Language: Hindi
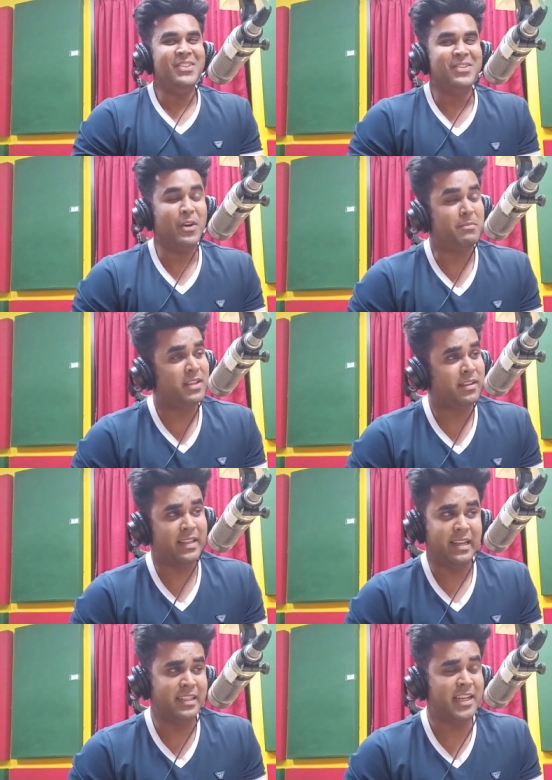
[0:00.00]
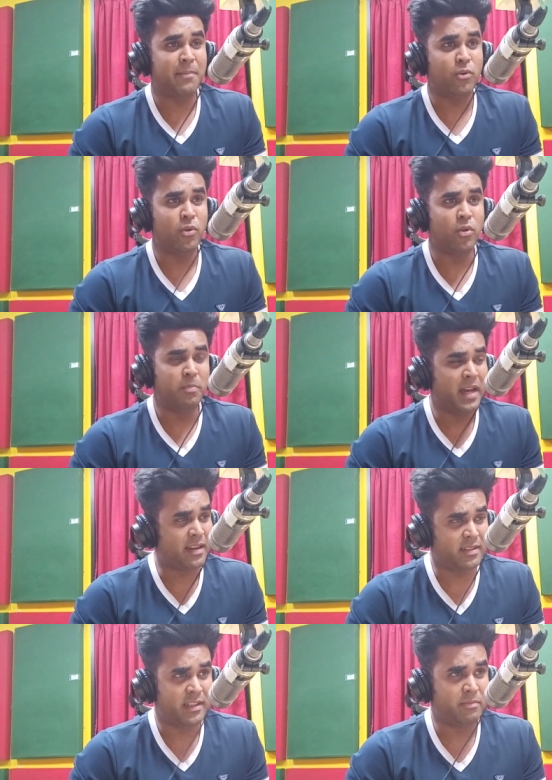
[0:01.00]
तो अब सर देख लीजिए आपको प्यार
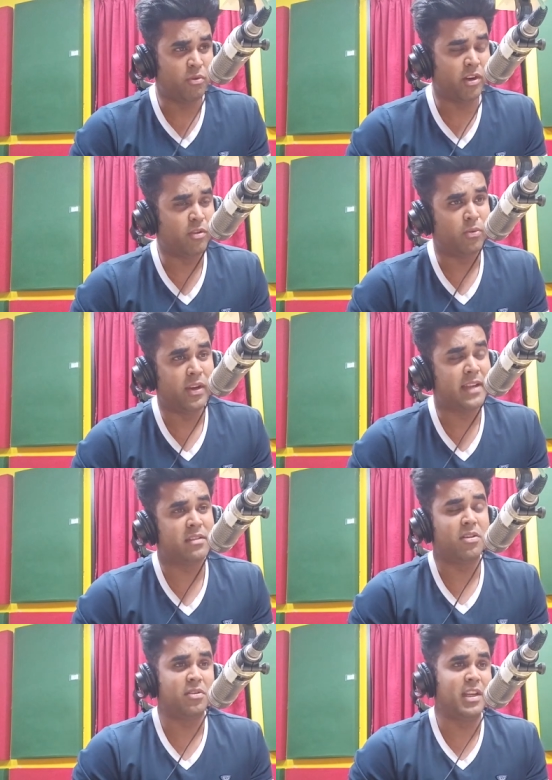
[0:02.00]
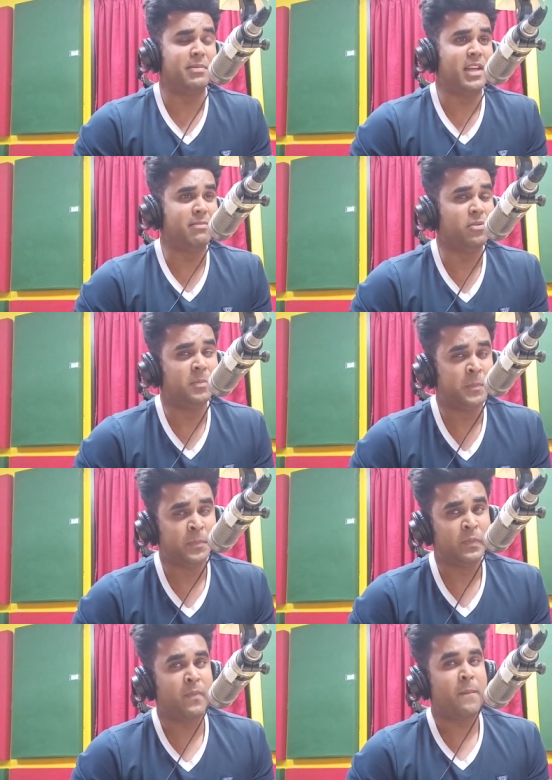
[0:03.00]
से अब कुकड़े को बोलना है सर और तो क्या बताएं आपको
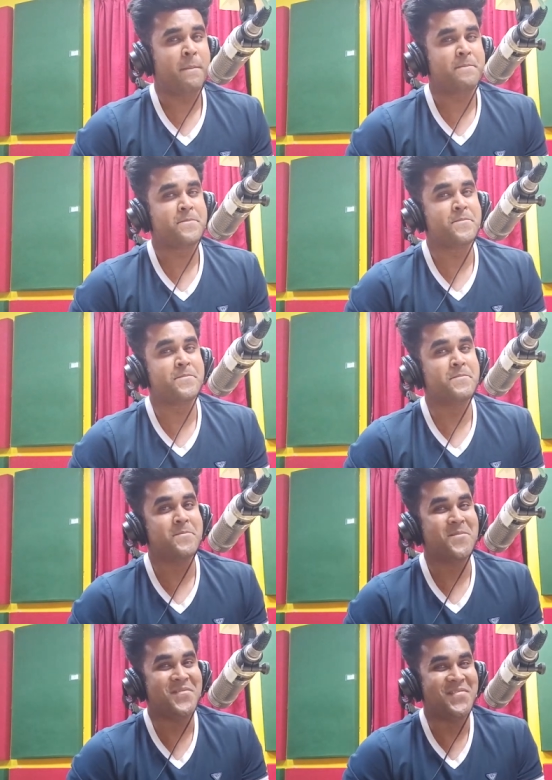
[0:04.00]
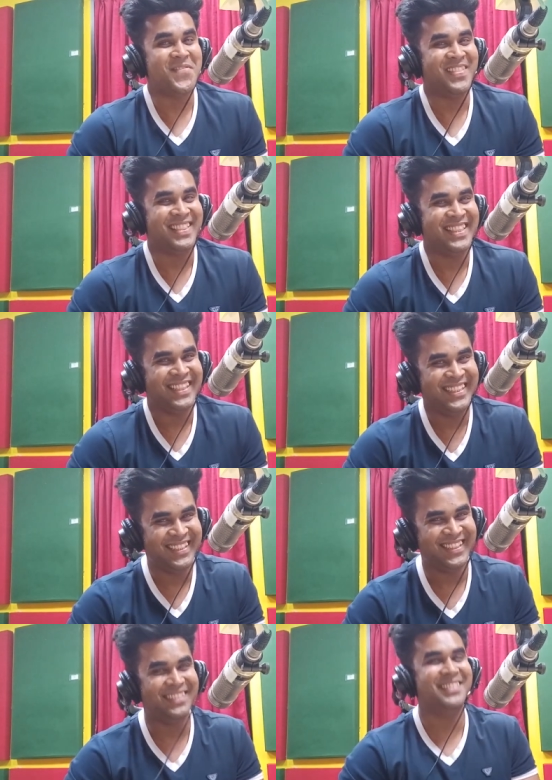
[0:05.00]

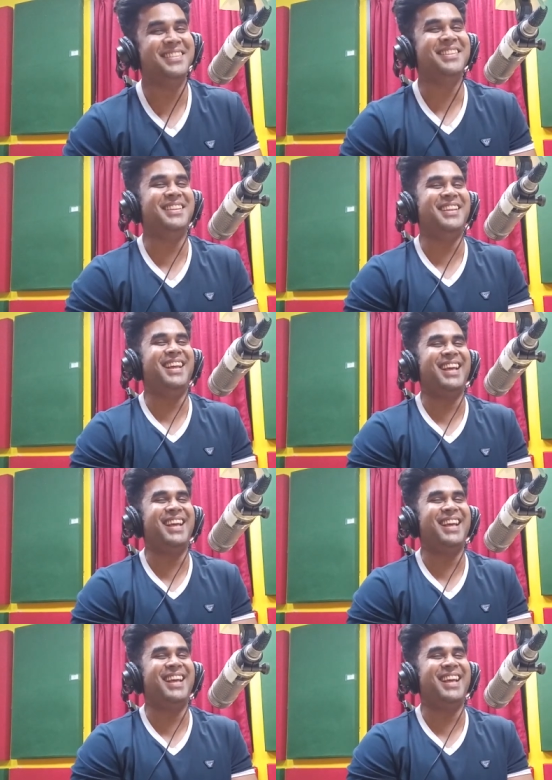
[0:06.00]
कुकड़े कुक